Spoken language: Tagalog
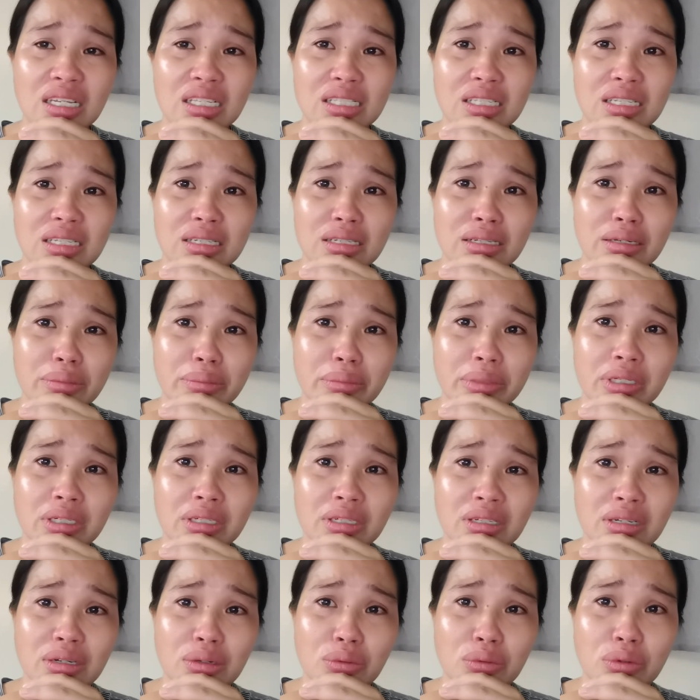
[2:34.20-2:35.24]
hindi
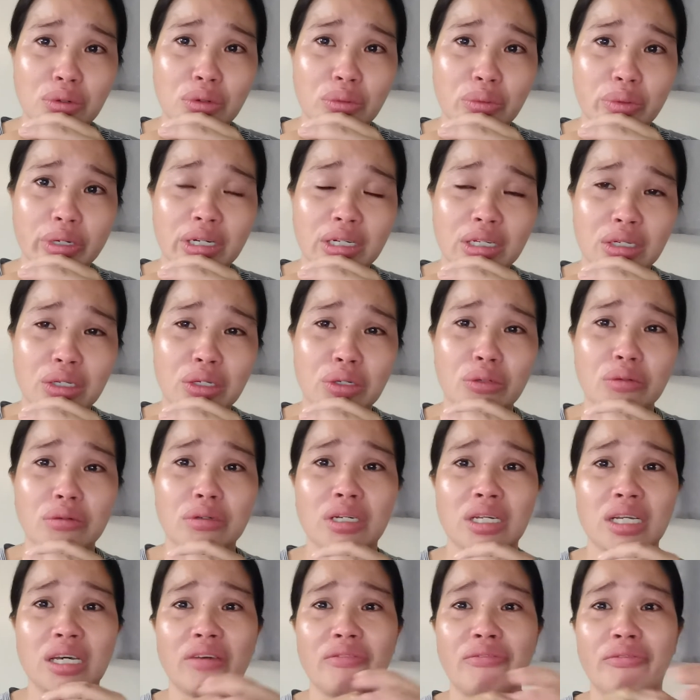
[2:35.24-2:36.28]
naman nag-work
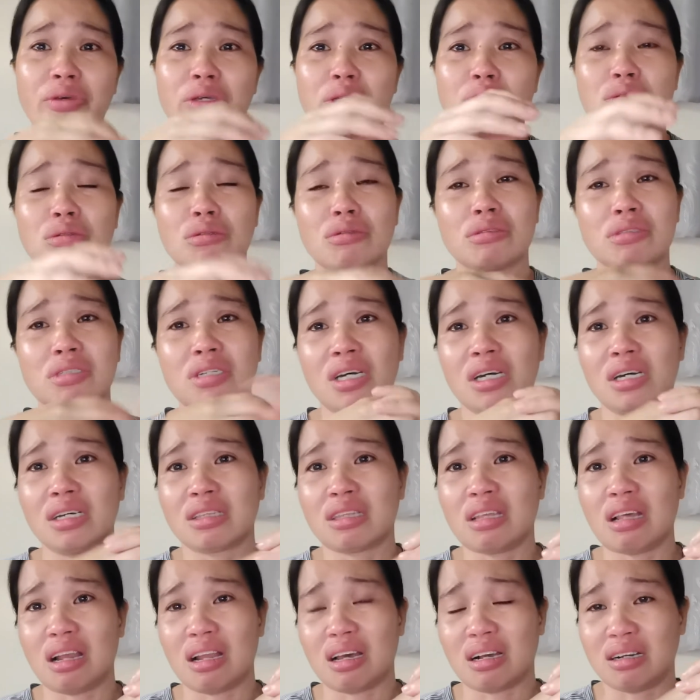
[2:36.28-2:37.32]
yung revenue niya.
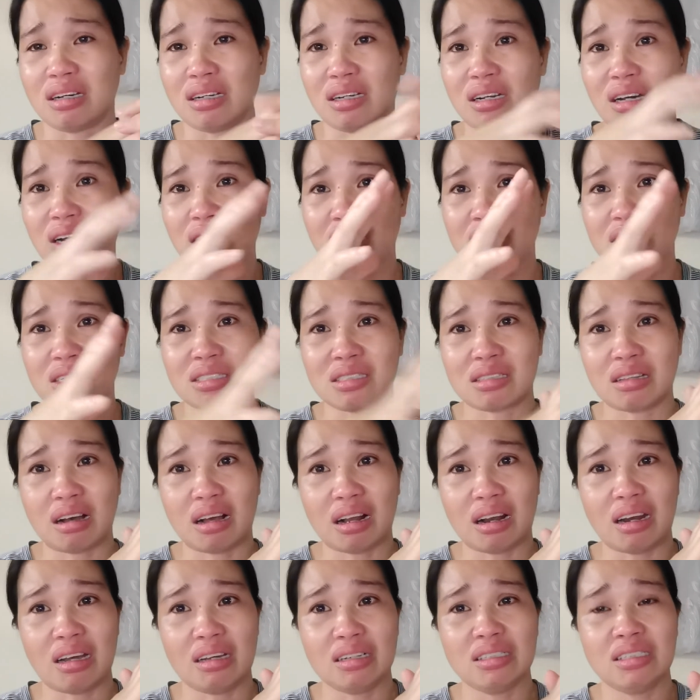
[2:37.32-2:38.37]
Talagang
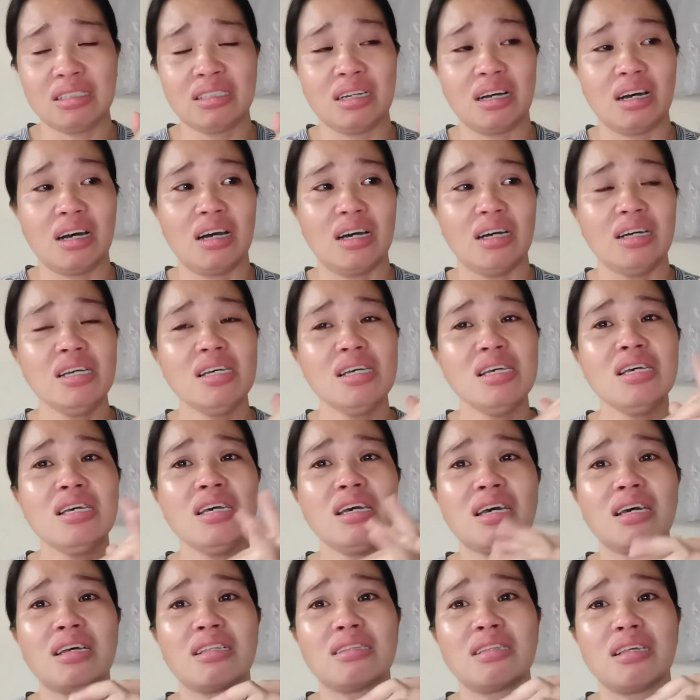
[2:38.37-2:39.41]
naka-stack lang siya.
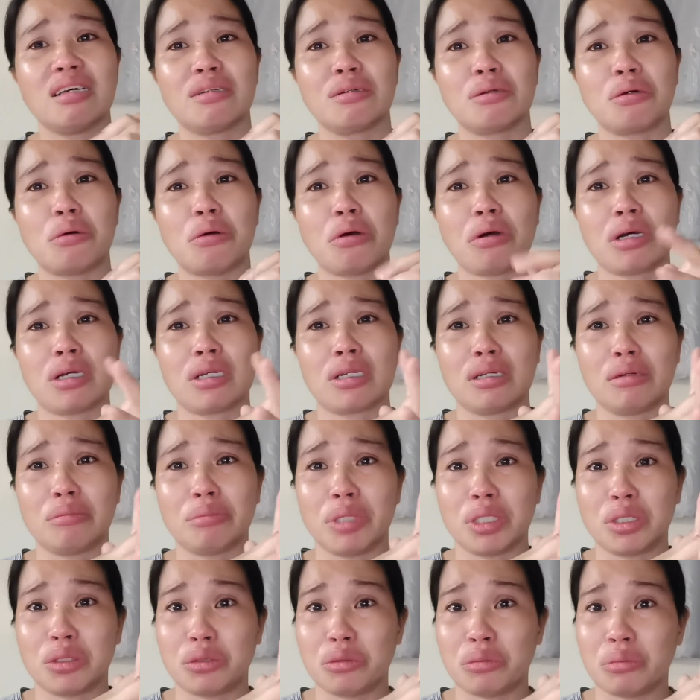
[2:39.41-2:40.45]
And then, okay
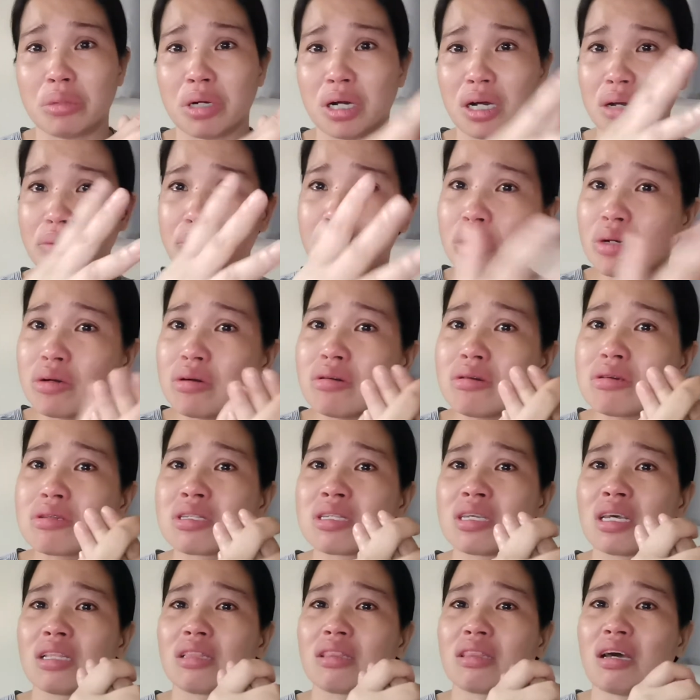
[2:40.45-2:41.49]
naman yung mga
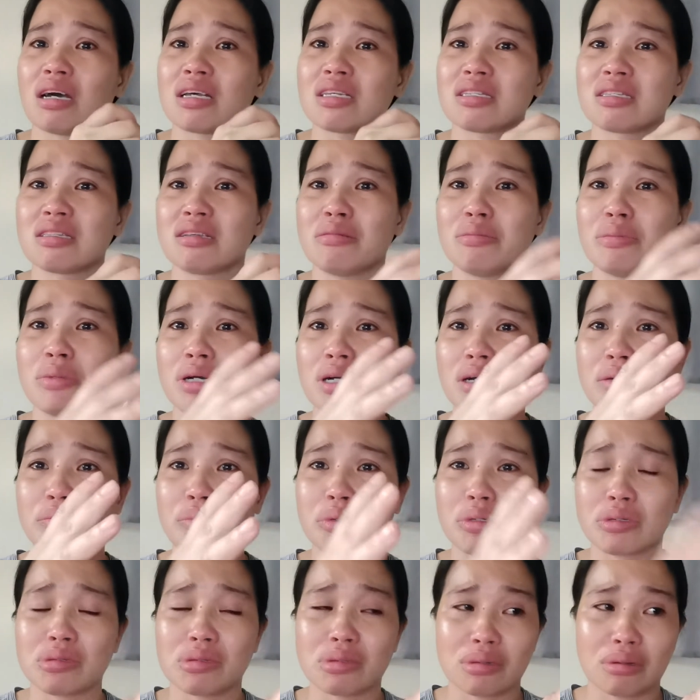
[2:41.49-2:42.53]
views. Ang taas na mga
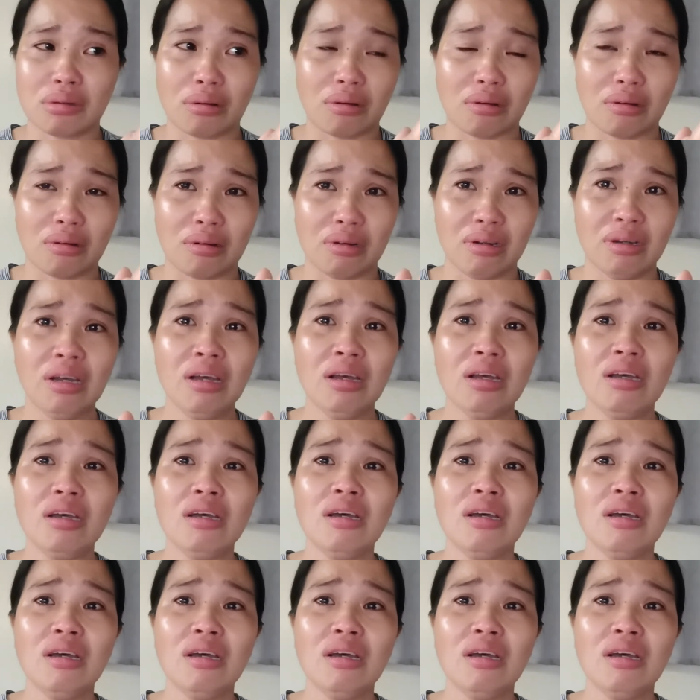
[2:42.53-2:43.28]
views ko.